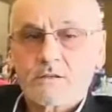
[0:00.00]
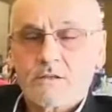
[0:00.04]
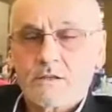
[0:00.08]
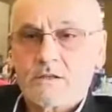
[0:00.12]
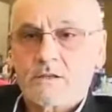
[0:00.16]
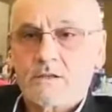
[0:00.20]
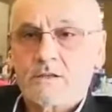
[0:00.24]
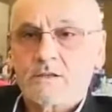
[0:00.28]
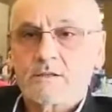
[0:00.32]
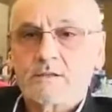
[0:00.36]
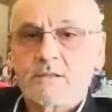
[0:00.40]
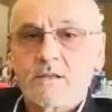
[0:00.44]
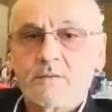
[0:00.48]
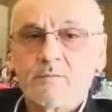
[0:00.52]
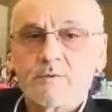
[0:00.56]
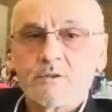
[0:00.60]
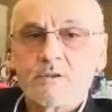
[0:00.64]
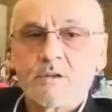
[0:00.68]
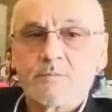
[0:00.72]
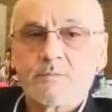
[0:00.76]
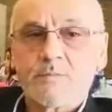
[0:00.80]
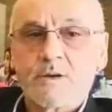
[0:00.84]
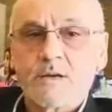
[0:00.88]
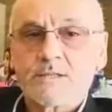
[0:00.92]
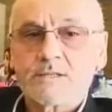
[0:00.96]
e,
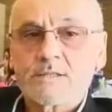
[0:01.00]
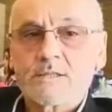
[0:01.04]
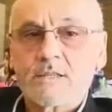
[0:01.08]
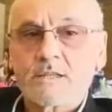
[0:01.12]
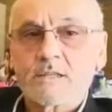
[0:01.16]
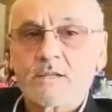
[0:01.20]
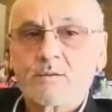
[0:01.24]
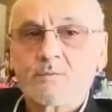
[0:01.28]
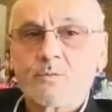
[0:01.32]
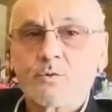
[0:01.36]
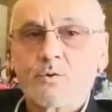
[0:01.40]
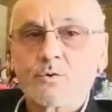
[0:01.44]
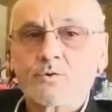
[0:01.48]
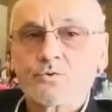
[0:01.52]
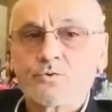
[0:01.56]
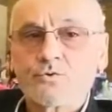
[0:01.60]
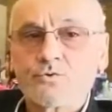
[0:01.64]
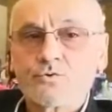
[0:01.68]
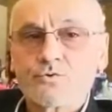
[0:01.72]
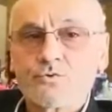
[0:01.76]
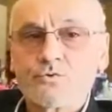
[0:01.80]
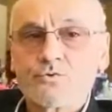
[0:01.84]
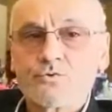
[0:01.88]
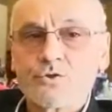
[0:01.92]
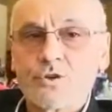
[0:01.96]
demin de bahsettim
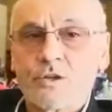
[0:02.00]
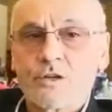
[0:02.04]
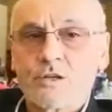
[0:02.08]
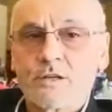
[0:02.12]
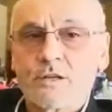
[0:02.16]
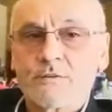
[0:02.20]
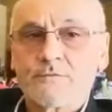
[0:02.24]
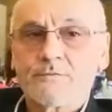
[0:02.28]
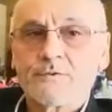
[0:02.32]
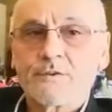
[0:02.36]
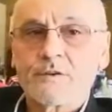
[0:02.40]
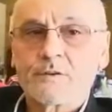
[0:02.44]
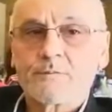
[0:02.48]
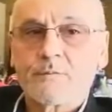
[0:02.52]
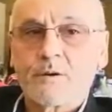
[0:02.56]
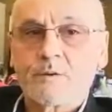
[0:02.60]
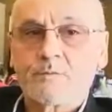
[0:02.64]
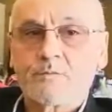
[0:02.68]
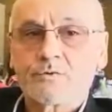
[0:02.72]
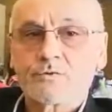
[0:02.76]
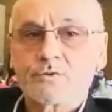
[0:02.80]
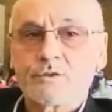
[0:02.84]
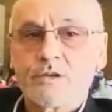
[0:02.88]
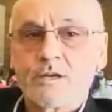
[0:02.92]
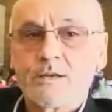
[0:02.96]
30'un üzerinde
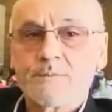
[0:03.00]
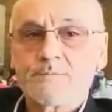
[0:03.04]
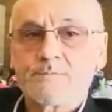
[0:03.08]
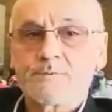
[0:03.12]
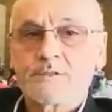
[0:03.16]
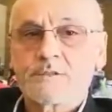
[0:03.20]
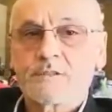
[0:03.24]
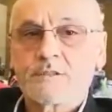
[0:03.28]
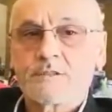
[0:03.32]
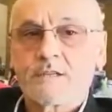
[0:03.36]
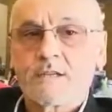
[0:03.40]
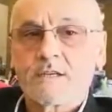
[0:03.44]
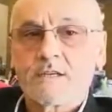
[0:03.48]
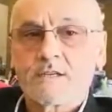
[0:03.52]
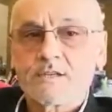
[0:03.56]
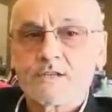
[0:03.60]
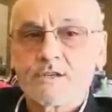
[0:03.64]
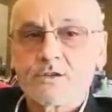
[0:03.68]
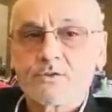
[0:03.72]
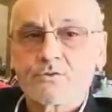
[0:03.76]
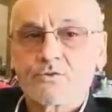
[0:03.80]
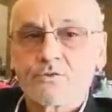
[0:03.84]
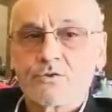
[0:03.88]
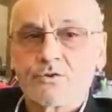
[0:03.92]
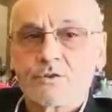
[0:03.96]
firma burada hepsi
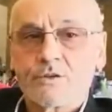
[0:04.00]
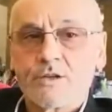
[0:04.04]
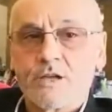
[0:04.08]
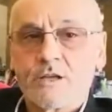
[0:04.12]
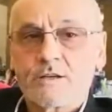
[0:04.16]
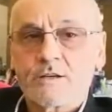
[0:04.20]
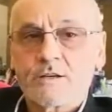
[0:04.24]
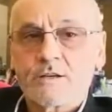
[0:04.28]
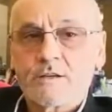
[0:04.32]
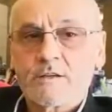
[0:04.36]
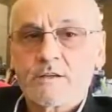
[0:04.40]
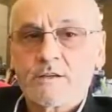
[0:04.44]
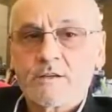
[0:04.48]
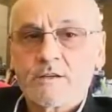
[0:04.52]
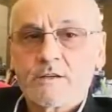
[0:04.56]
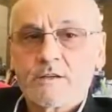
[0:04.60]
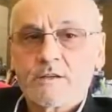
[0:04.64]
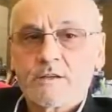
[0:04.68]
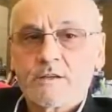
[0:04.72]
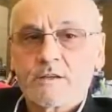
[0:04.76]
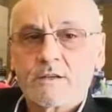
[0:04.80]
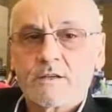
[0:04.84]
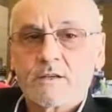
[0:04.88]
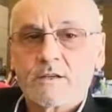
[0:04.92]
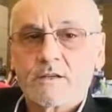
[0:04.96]
değişik ürünler
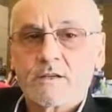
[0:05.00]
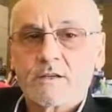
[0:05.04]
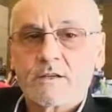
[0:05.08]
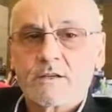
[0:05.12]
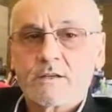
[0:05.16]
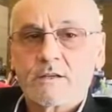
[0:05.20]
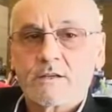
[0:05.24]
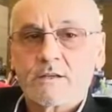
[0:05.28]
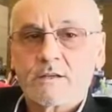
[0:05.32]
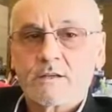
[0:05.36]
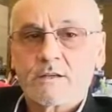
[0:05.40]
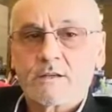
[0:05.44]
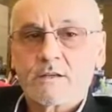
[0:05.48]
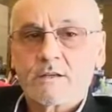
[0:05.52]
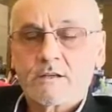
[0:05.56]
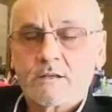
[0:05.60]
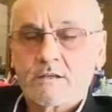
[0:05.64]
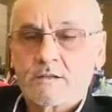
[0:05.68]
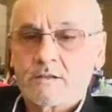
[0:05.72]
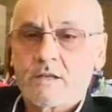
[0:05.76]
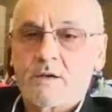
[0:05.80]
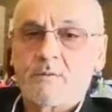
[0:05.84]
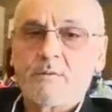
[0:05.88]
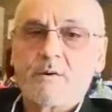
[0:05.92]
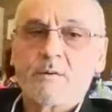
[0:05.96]
ee,
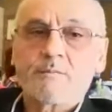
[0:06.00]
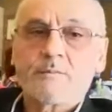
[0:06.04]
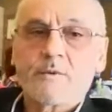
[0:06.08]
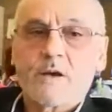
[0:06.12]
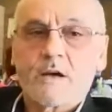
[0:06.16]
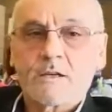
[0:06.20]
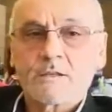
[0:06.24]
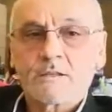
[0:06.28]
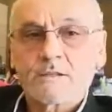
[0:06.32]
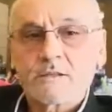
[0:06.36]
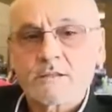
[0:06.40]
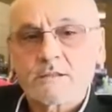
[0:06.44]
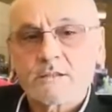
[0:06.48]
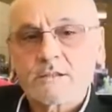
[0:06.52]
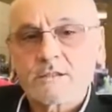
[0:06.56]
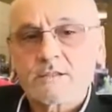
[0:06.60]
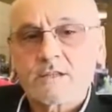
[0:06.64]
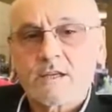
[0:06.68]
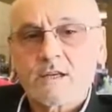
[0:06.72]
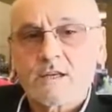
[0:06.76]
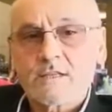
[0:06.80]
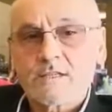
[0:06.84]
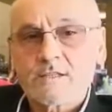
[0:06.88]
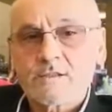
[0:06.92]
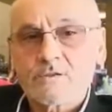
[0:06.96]
tamam adı
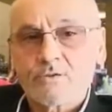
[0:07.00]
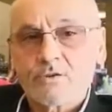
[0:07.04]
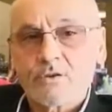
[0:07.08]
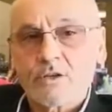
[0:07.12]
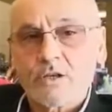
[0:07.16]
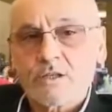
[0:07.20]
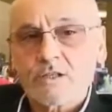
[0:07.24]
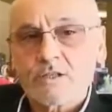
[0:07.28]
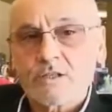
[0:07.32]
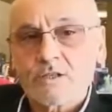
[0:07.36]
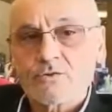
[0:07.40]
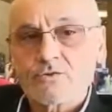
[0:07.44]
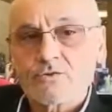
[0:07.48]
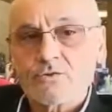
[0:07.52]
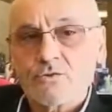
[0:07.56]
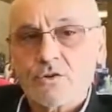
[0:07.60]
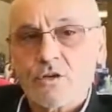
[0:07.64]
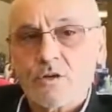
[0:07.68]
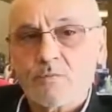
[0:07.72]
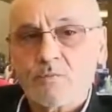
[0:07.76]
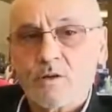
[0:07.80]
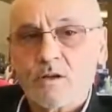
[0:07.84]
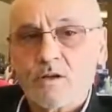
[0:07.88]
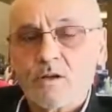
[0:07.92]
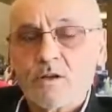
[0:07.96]
kırtasiye olarak
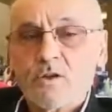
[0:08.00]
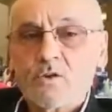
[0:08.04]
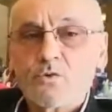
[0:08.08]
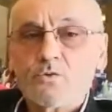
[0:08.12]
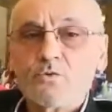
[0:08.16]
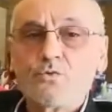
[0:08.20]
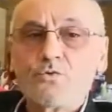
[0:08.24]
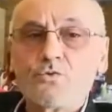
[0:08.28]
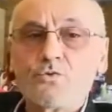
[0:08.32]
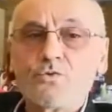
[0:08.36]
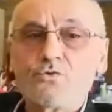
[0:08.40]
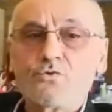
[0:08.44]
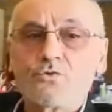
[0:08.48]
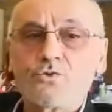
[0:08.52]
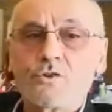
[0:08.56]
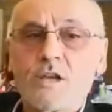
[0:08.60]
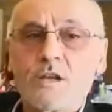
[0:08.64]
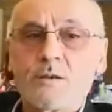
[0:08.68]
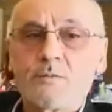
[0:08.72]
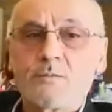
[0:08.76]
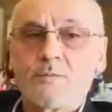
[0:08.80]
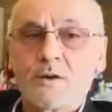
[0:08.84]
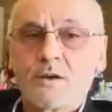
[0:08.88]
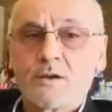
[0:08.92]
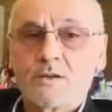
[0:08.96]
geçiyor ama ürün
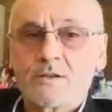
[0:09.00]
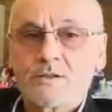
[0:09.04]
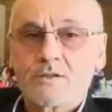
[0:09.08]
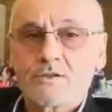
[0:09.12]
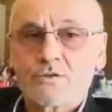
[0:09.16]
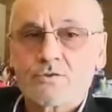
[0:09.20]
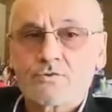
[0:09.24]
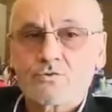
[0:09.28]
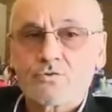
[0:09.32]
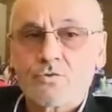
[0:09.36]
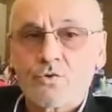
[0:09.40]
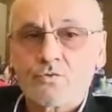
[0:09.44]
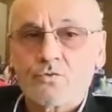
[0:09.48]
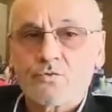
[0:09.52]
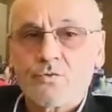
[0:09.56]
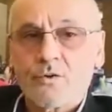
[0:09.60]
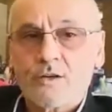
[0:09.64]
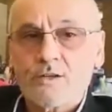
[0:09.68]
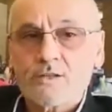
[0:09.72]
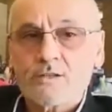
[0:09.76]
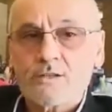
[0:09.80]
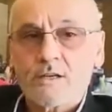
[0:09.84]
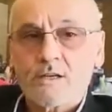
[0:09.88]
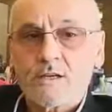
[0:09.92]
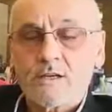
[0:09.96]
yelpazesi çok
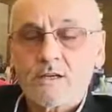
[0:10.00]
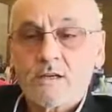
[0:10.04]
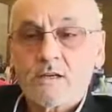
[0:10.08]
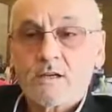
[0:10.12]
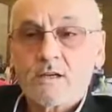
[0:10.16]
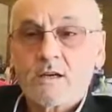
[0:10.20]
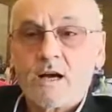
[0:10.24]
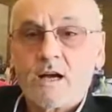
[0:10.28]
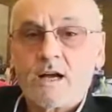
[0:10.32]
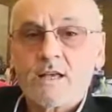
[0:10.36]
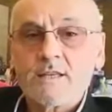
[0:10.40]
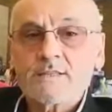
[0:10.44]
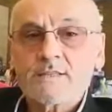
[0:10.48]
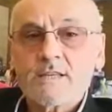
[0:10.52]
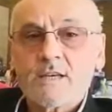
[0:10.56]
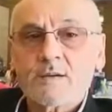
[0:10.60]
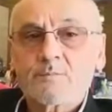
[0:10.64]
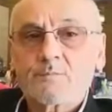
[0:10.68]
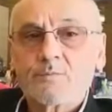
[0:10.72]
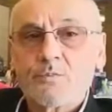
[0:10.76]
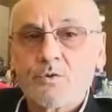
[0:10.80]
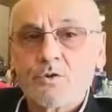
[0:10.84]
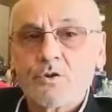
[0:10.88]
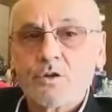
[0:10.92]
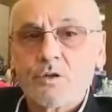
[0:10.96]
fazla.
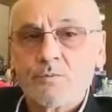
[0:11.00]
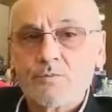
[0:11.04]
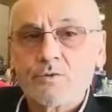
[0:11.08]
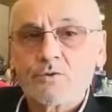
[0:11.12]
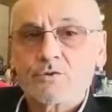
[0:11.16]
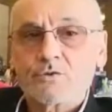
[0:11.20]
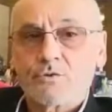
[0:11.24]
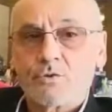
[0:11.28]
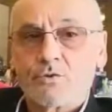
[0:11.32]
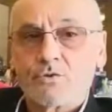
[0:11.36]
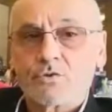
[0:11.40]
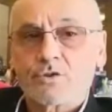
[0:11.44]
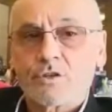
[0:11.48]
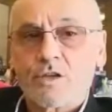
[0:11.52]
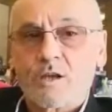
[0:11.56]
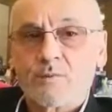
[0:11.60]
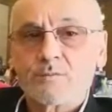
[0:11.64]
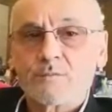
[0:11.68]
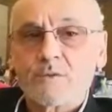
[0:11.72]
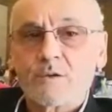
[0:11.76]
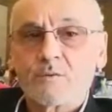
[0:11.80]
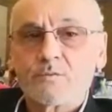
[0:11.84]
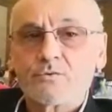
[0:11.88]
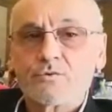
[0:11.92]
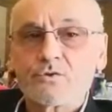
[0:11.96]
Ancak böyle bir
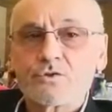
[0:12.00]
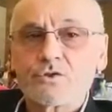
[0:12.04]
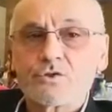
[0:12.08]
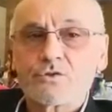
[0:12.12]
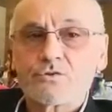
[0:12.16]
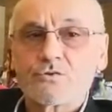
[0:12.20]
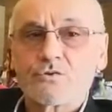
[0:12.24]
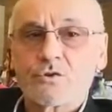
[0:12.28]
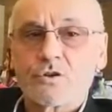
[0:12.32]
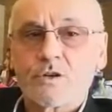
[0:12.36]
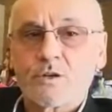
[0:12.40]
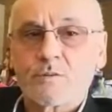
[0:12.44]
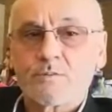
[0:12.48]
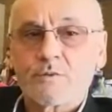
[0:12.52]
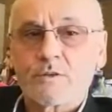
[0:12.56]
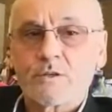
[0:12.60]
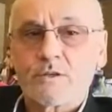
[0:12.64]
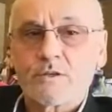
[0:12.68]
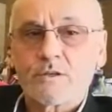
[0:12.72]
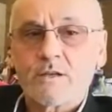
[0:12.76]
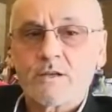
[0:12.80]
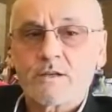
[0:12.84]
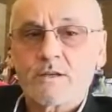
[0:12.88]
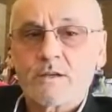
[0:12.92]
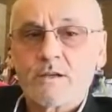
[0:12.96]
ortamda bu işi
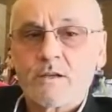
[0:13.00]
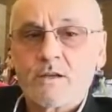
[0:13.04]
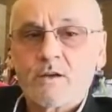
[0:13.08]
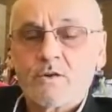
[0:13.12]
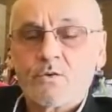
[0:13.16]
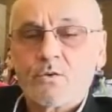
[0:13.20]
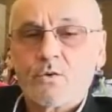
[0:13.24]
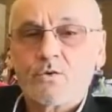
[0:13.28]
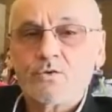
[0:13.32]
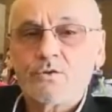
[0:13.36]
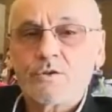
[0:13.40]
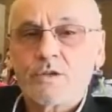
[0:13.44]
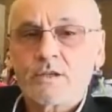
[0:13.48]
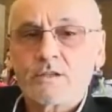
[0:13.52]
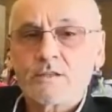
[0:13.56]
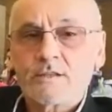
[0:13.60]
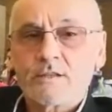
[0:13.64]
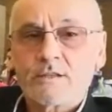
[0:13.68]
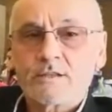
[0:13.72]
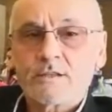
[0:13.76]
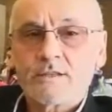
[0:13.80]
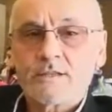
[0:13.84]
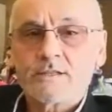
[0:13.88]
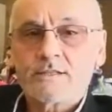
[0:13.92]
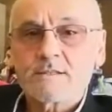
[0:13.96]
görebilirler.
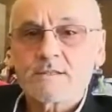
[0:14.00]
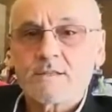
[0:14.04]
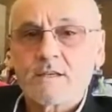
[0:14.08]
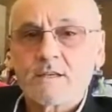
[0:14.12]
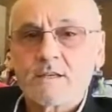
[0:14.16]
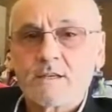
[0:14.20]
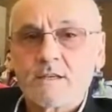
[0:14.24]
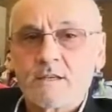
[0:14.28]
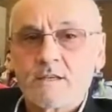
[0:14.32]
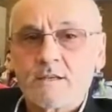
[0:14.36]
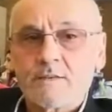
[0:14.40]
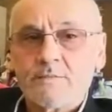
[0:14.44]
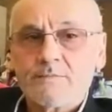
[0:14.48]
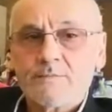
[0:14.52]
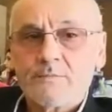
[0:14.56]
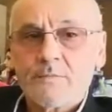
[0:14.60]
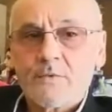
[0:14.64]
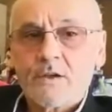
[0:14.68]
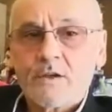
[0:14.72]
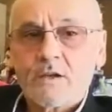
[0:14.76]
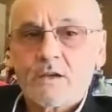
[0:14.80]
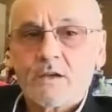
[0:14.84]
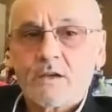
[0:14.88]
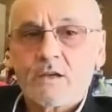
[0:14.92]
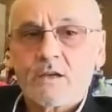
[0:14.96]
Onların da desteğiyle
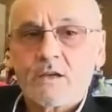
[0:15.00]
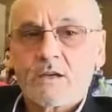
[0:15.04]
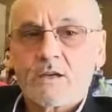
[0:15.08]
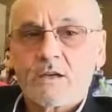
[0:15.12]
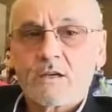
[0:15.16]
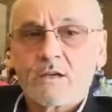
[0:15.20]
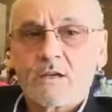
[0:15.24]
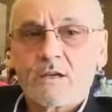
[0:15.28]
e,